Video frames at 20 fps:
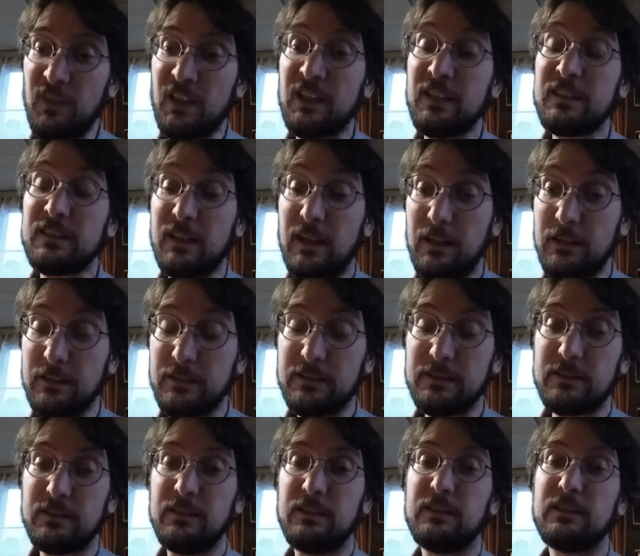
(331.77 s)
Dies
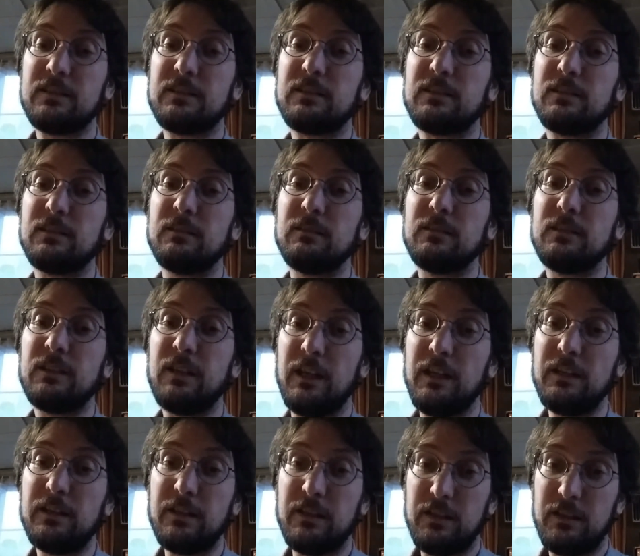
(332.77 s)
alles ist,
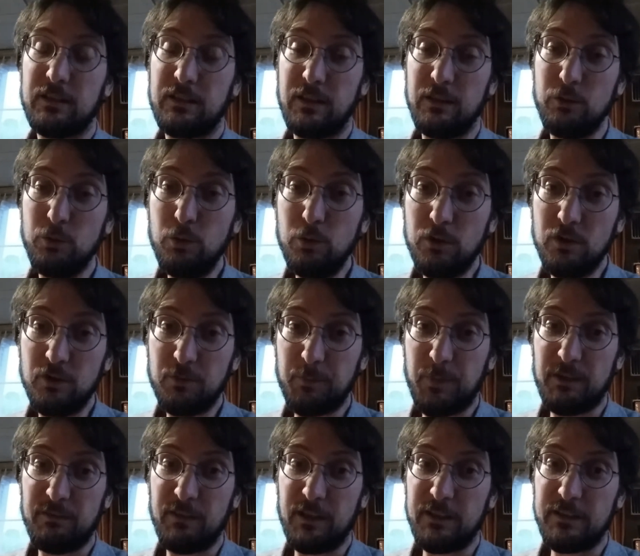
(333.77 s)
denke ich, genügend
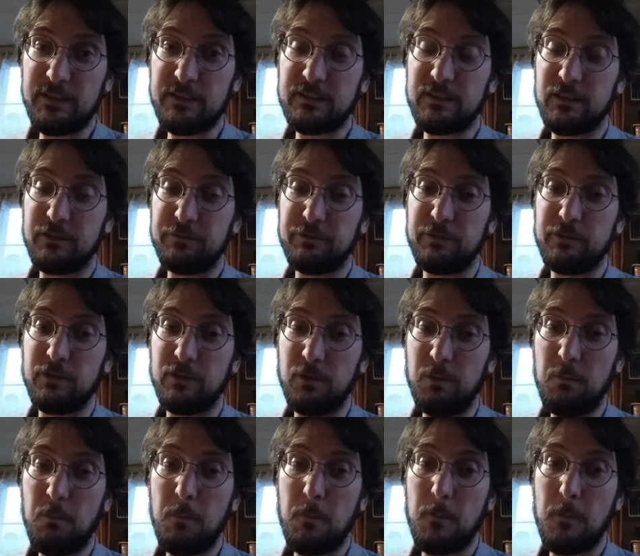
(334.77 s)
Beweis dafür,